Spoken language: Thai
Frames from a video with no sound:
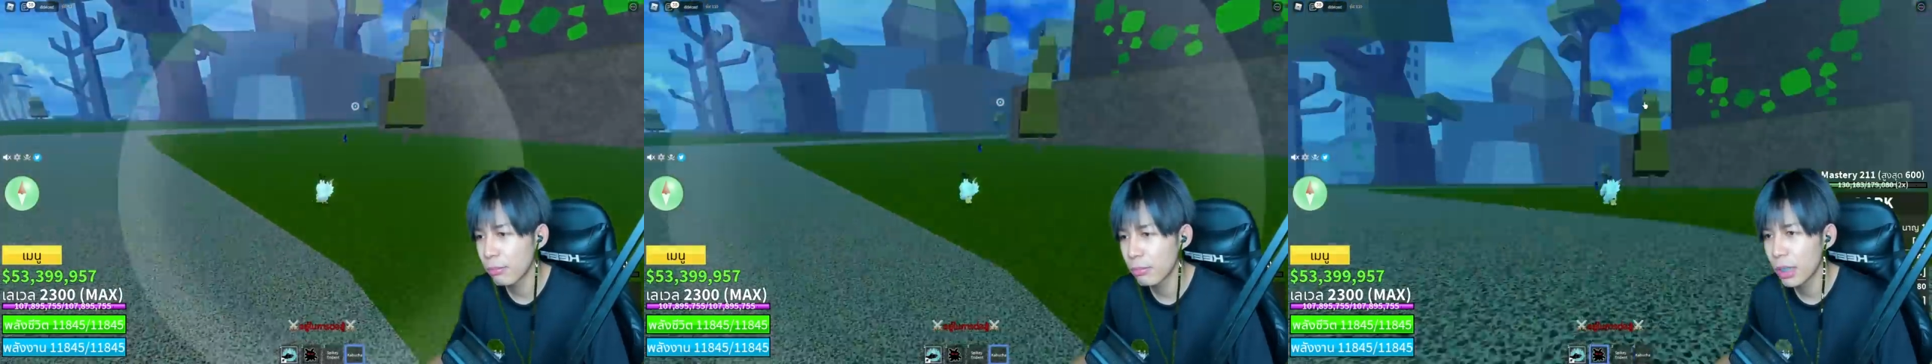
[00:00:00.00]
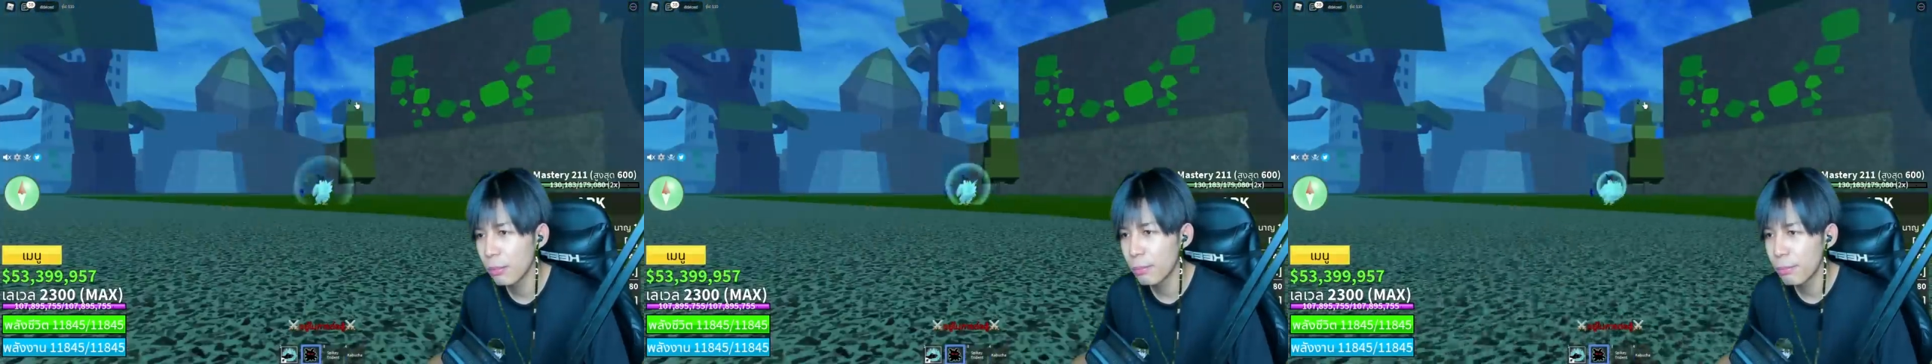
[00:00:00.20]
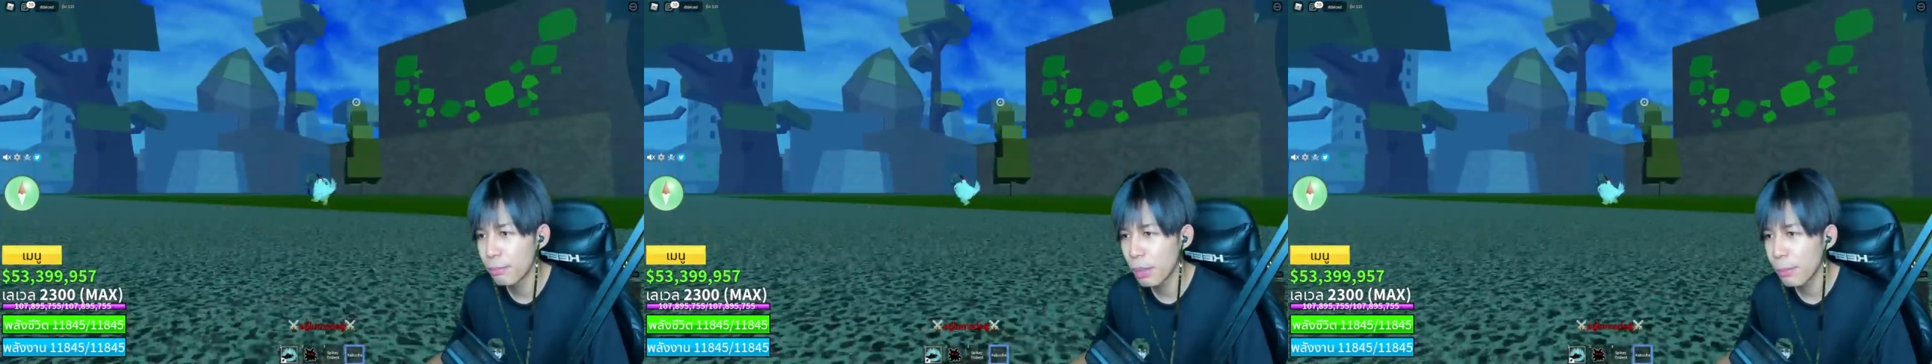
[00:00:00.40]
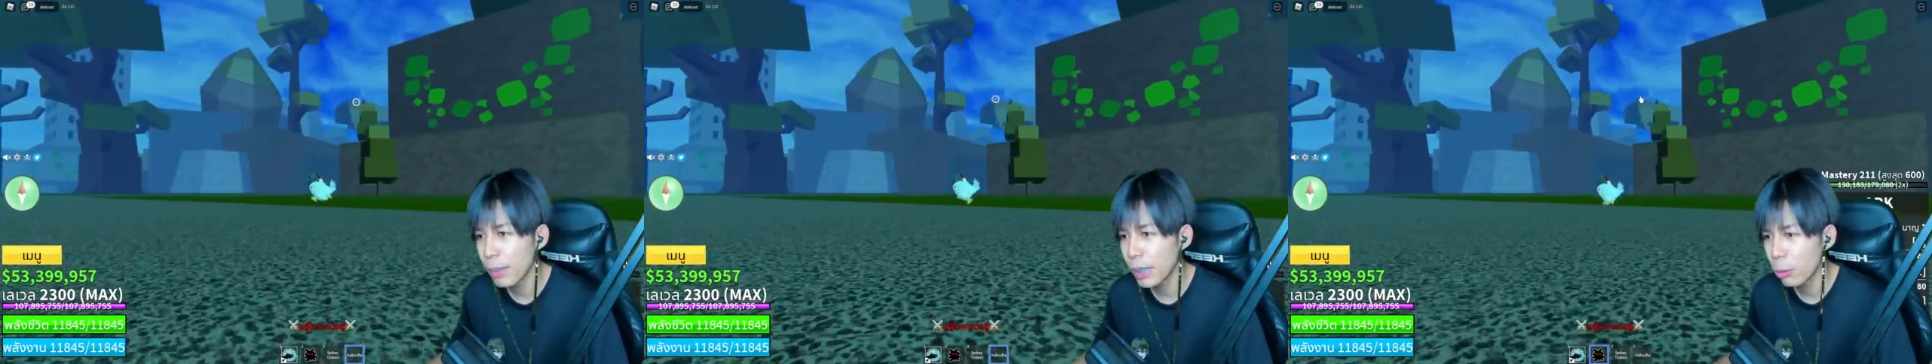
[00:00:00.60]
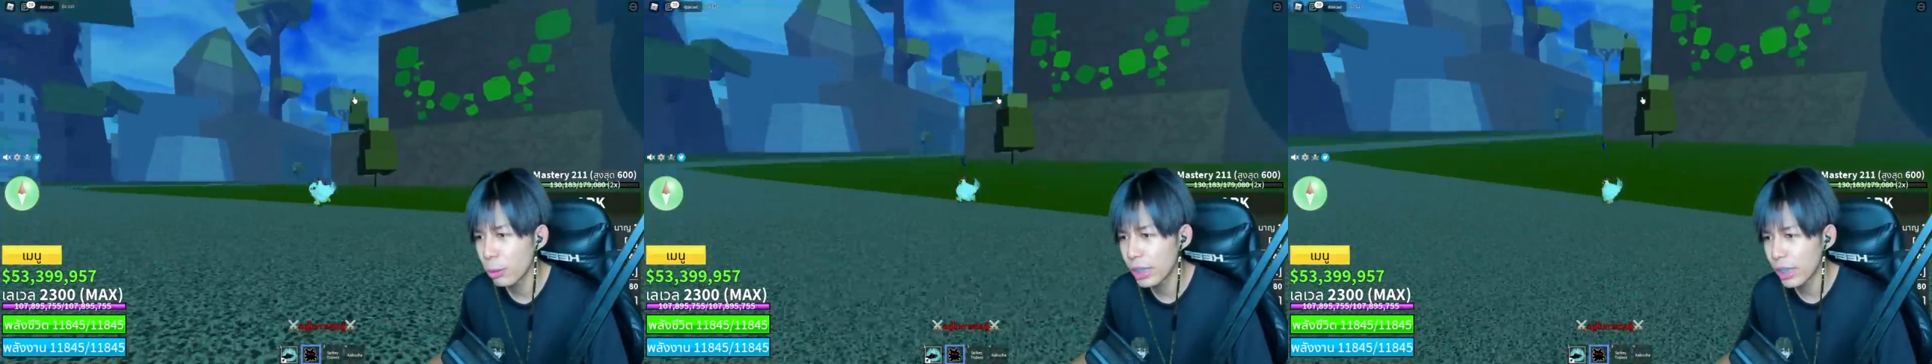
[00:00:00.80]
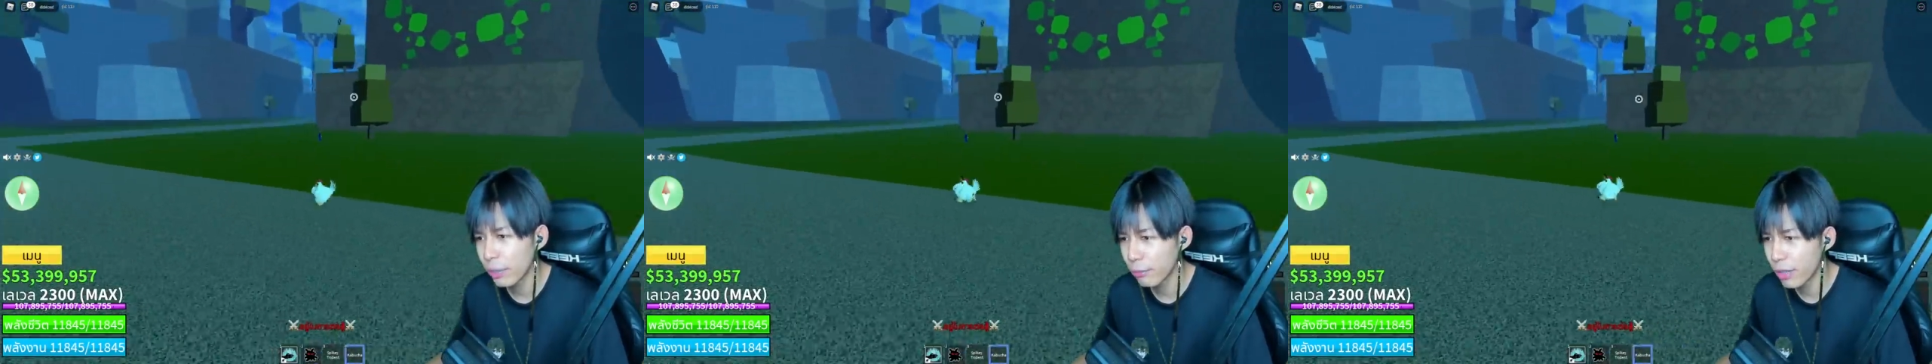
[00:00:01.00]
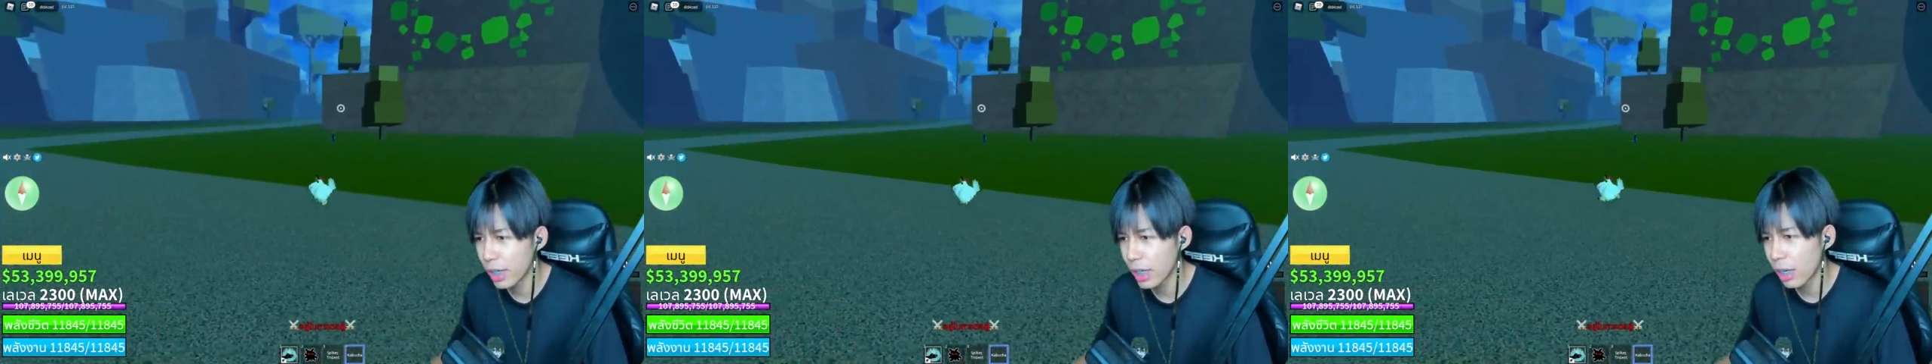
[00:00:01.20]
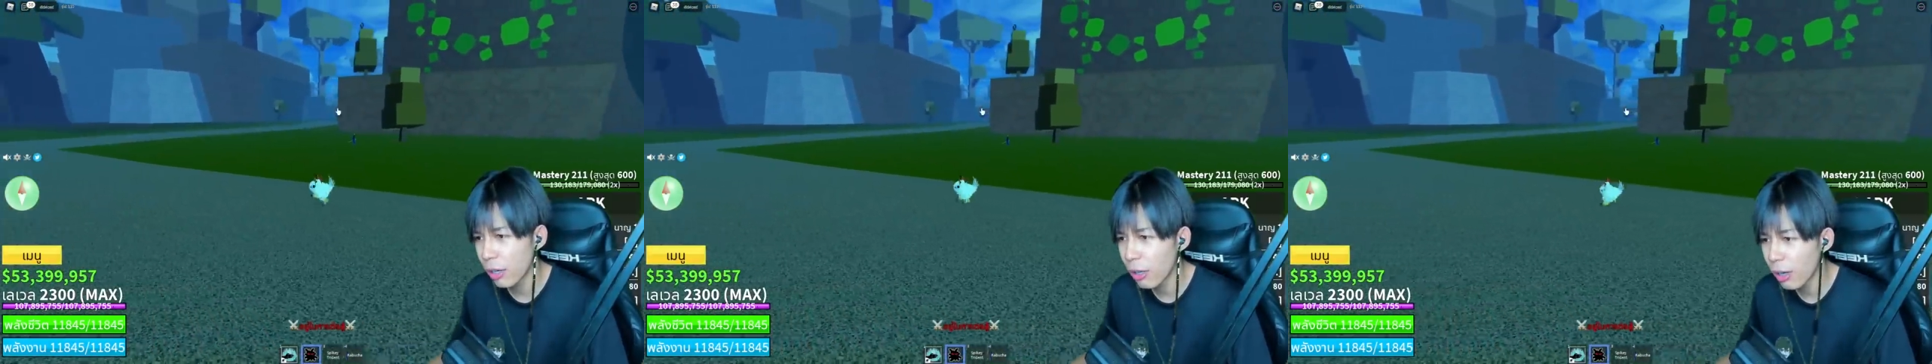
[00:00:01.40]
คือพี่เป็นลูกศิษย์เฟิร์ส
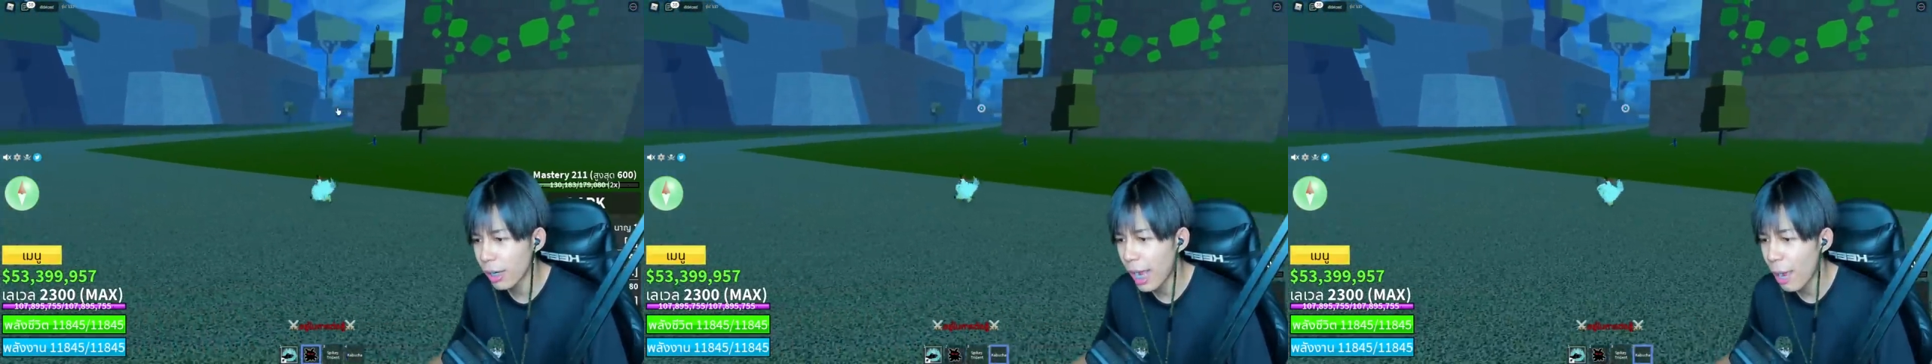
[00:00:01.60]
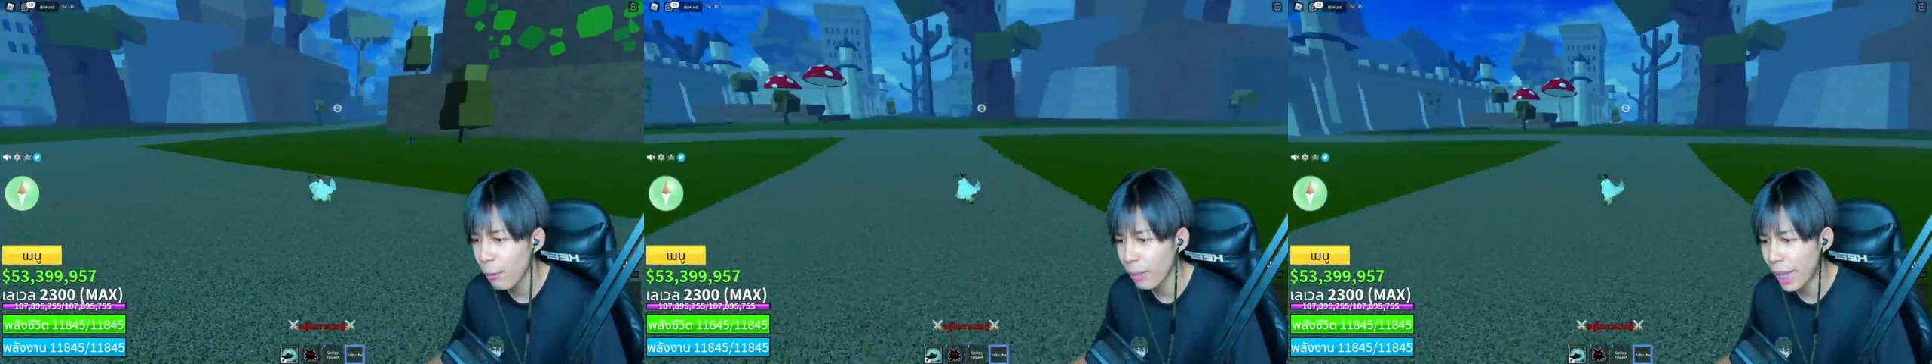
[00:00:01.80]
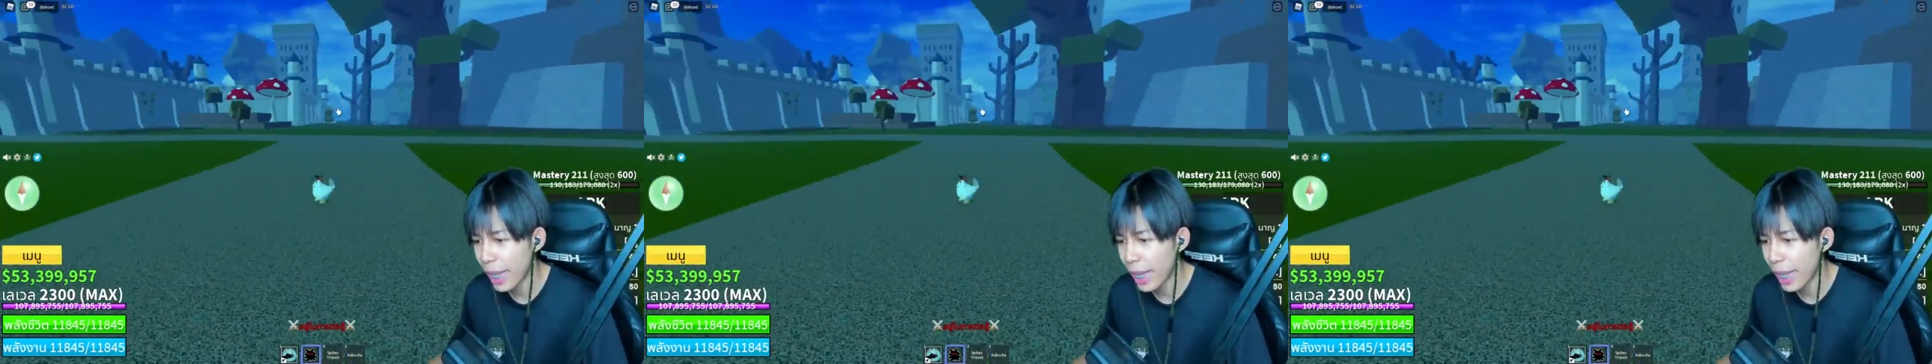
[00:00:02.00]
ก็เก้าไง